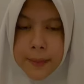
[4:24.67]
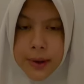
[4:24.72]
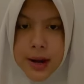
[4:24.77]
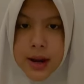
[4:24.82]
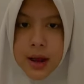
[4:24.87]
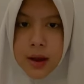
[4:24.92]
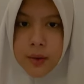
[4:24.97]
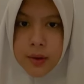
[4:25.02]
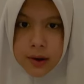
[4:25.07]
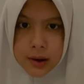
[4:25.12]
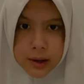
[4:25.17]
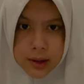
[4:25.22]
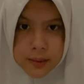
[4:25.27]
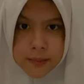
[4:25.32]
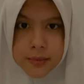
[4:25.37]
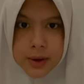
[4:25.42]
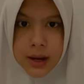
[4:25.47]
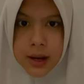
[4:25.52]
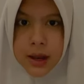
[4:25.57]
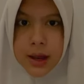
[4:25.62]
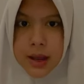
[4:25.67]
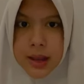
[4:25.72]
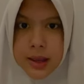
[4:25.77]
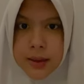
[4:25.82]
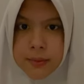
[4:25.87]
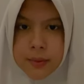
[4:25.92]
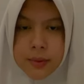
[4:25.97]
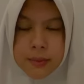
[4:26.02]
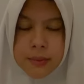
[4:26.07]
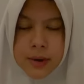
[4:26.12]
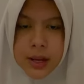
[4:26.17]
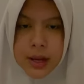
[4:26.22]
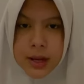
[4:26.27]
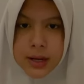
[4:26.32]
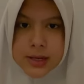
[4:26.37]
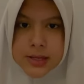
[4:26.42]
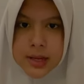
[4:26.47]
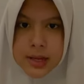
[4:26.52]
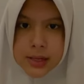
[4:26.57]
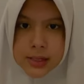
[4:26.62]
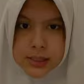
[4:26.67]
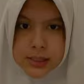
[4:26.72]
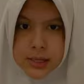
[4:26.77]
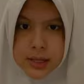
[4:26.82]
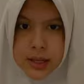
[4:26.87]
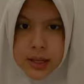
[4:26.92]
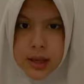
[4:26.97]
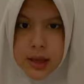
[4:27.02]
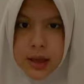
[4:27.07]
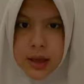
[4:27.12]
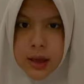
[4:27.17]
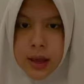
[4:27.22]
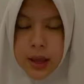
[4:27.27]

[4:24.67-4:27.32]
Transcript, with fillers: Pada awalnya, mereka hanya memberikan sanksi